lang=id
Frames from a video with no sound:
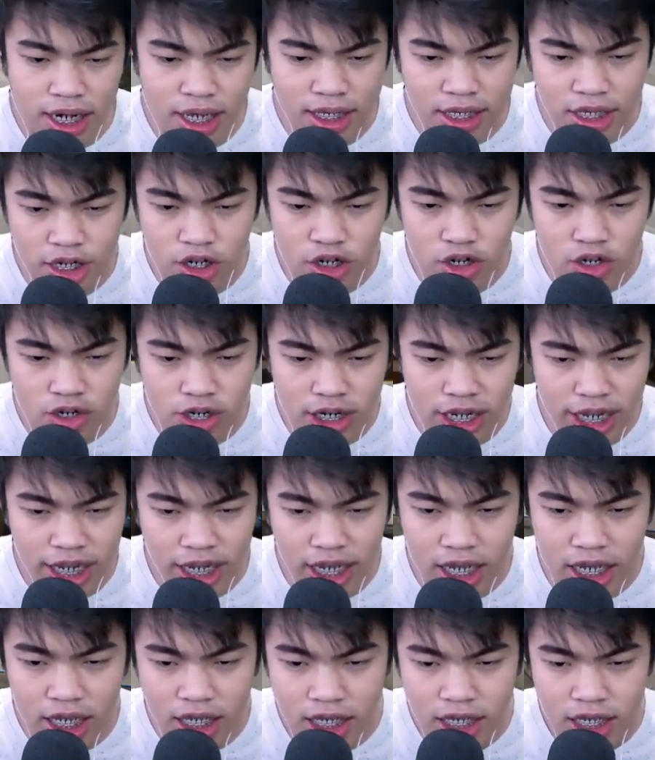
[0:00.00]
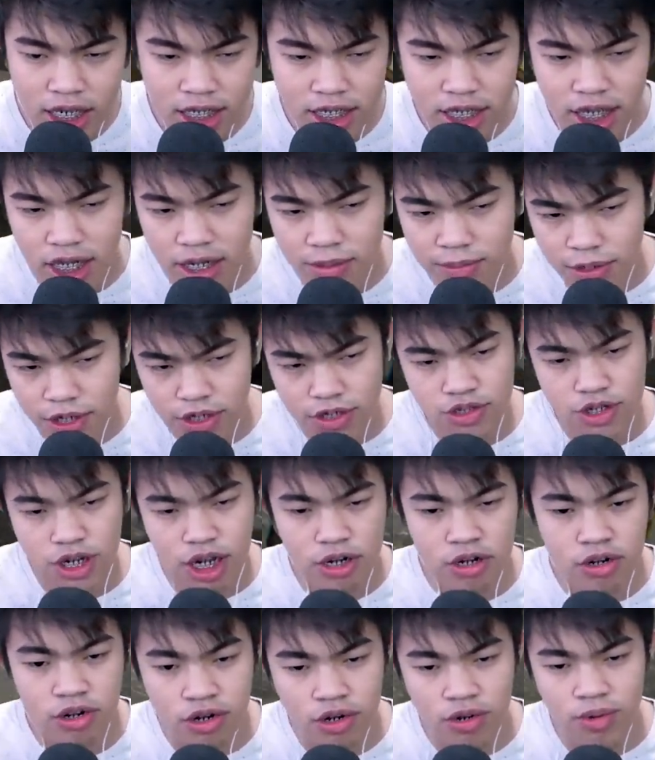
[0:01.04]
nanti dulu deh ya kita akan
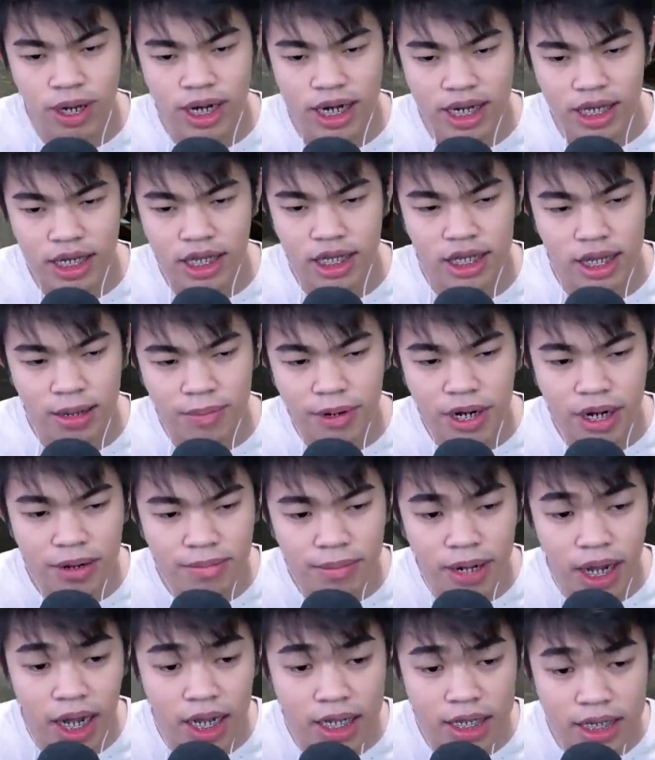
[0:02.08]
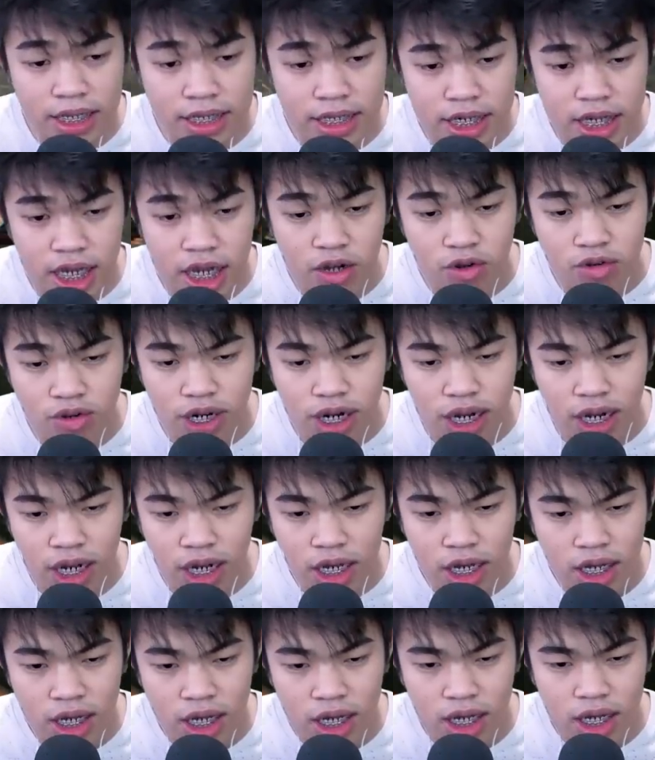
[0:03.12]
menunjukkan dulu warnet kita perkembangannya jadi aku udah
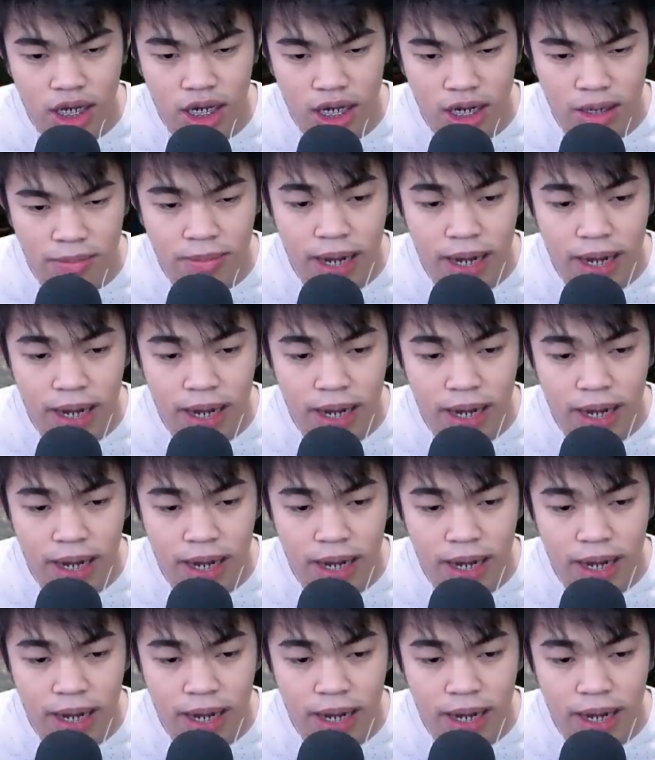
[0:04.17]
uh,